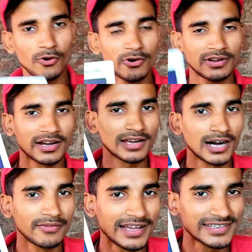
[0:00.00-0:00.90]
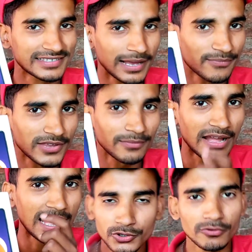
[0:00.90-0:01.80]
फोन का नाम है सैमसंग
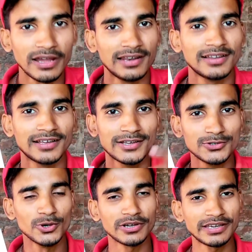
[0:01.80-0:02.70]
एम जो